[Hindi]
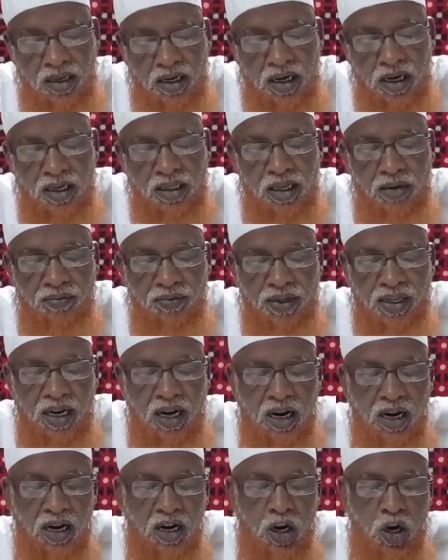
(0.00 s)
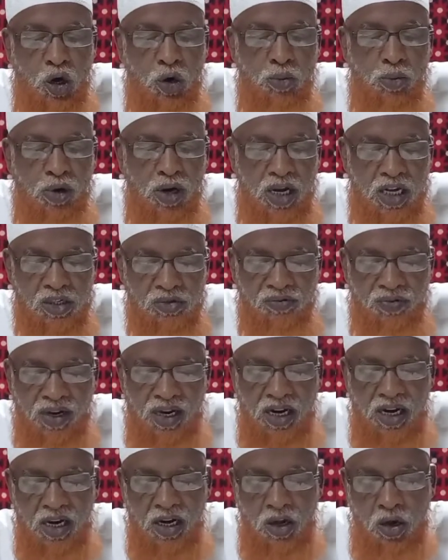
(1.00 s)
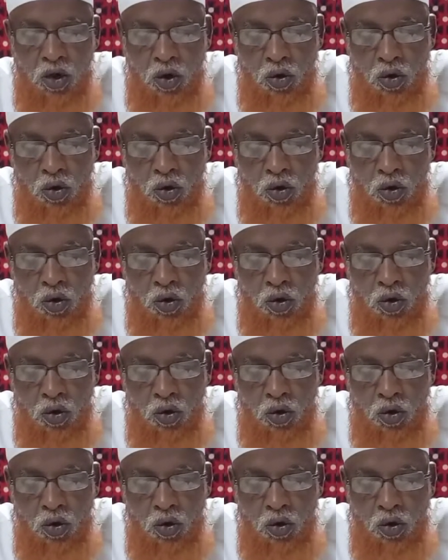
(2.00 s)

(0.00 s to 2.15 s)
कैदन फ़जानसफ़लिन